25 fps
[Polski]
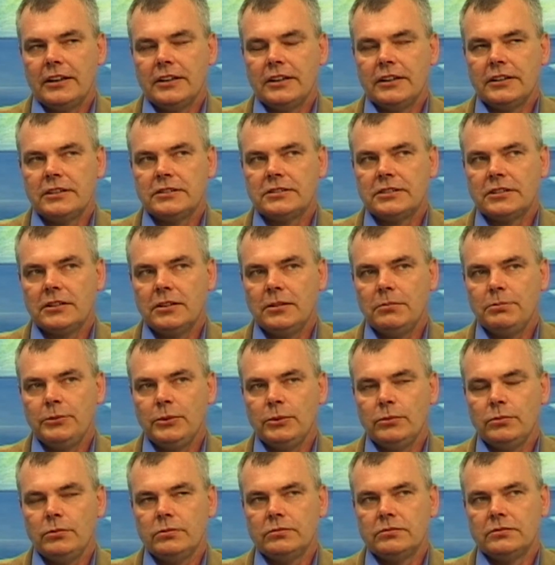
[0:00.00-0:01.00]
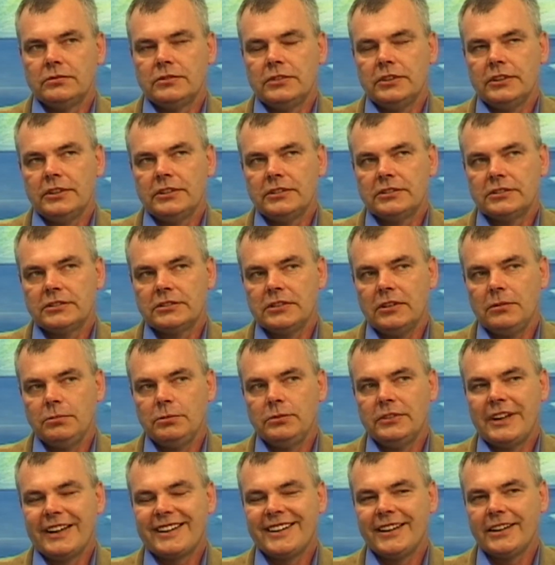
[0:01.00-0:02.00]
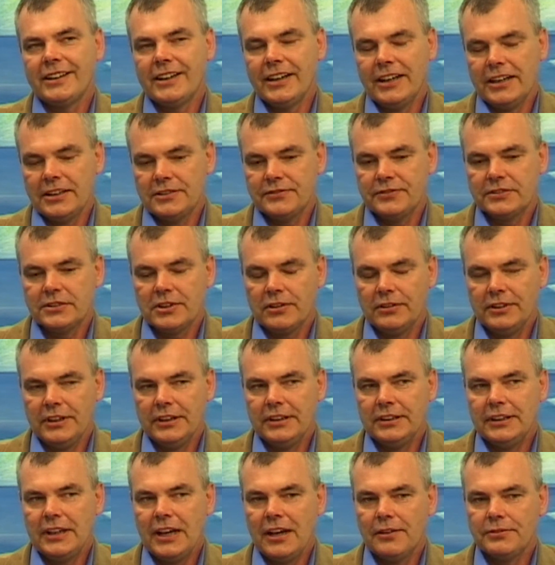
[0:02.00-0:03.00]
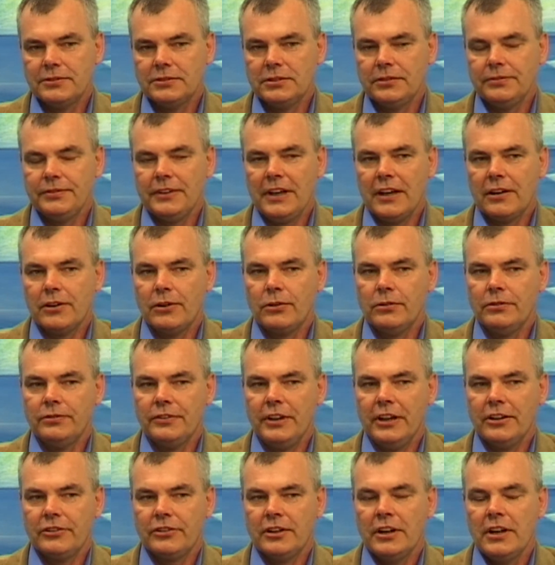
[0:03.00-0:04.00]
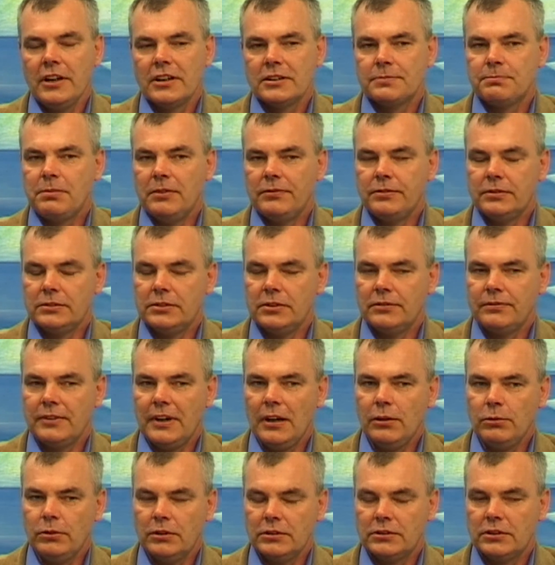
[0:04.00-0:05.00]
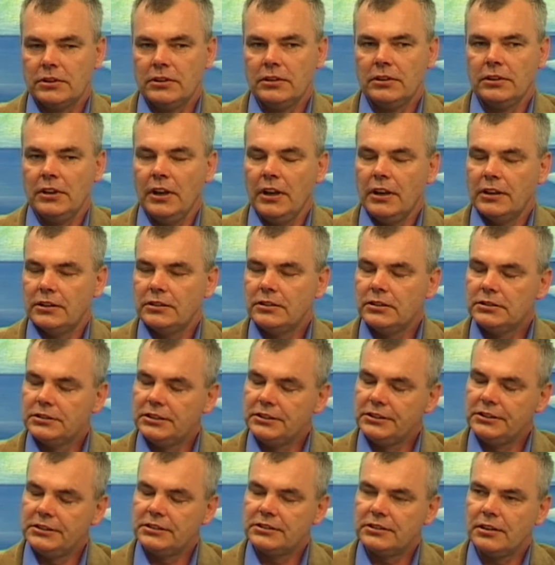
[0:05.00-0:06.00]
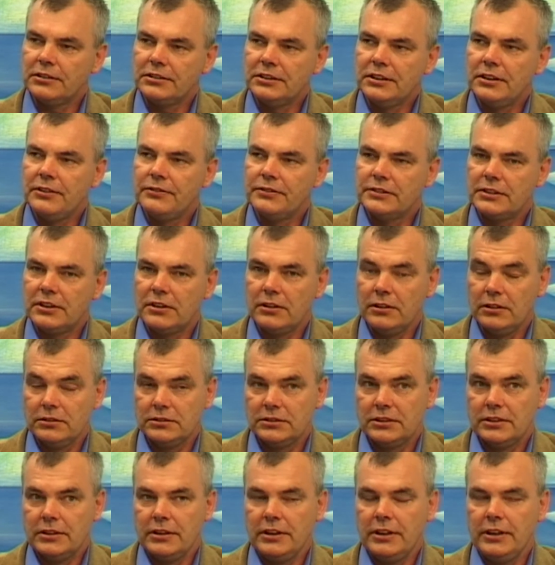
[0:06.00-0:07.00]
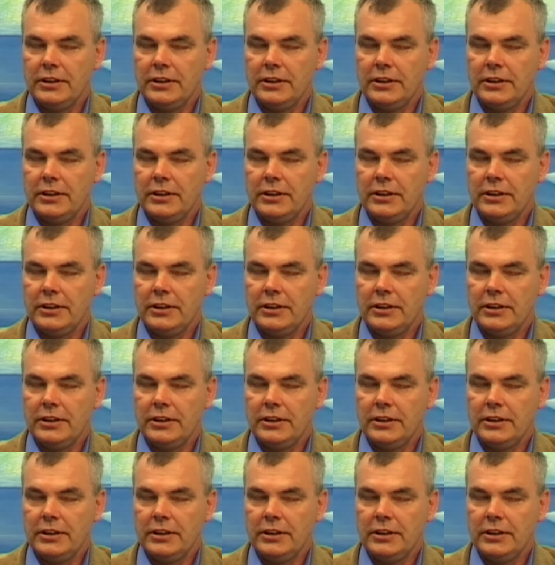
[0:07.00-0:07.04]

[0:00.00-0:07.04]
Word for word: zrobił, zrobił taki gest w stronę dawców, jak również spowodowało to dosyć istotny wzrost